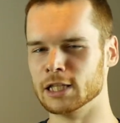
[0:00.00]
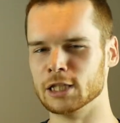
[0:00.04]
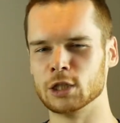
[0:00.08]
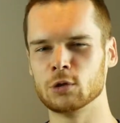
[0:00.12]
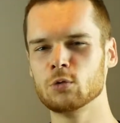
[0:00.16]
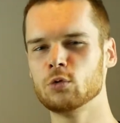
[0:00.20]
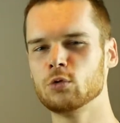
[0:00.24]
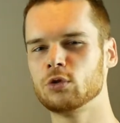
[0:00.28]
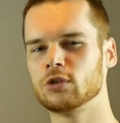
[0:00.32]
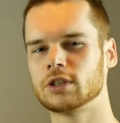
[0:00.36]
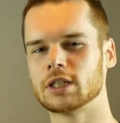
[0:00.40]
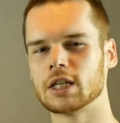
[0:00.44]

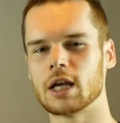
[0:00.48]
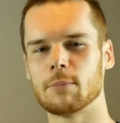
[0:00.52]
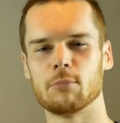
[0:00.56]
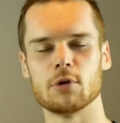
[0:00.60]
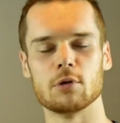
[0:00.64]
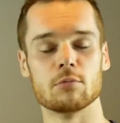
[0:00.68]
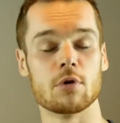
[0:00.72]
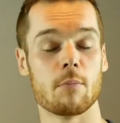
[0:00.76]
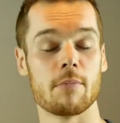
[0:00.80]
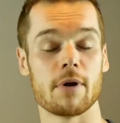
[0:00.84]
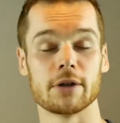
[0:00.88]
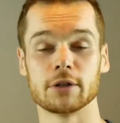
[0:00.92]
tout
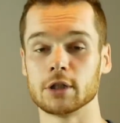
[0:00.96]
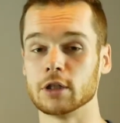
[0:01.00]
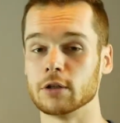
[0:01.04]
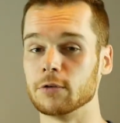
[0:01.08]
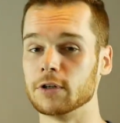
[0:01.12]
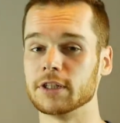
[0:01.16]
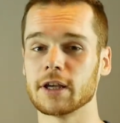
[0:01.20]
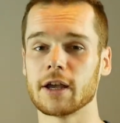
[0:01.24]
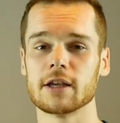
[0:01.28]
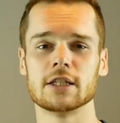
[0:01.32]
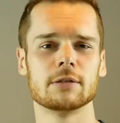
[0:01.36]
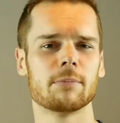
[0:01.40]
simplement parce que
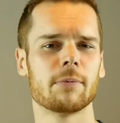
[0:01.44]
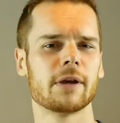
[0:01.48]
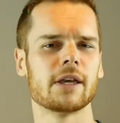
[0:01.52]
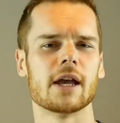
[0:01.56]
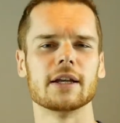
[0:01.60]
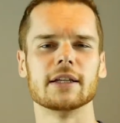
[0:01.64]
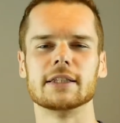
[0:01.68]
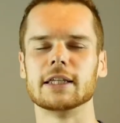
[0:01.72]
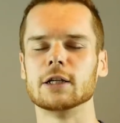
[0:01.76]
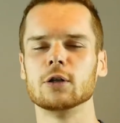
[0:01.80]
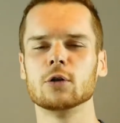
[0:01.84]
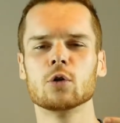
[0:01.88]
votre esprit
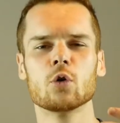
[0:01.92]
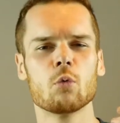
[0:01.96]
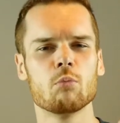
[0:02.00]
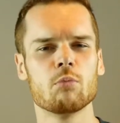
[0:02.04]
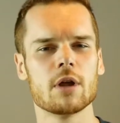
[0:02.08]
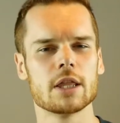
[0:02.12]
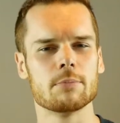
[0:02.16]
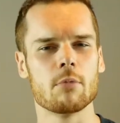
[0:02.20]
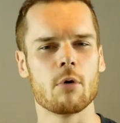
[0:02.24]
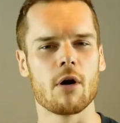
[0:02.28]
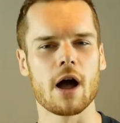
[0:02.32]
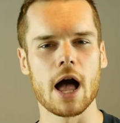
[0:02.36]
a été
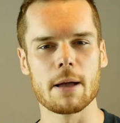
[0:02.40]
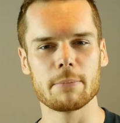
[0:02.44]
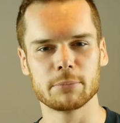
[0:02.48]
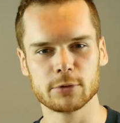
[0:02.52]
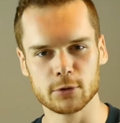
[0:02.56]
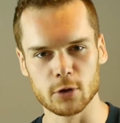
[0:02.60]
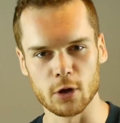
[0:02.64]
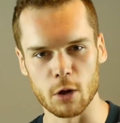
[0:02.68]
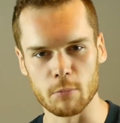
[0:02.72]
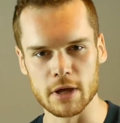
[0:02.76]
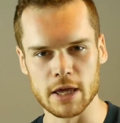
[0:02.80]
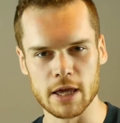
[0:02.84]
complètement
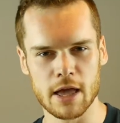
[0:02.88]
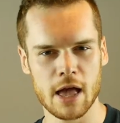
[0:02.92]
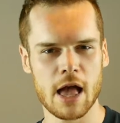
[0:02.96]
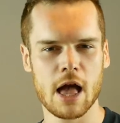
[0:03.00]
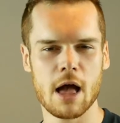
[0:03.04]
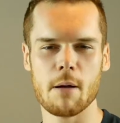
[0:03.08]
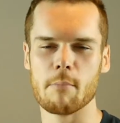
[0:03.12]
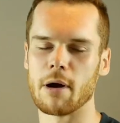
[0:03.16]
absorbé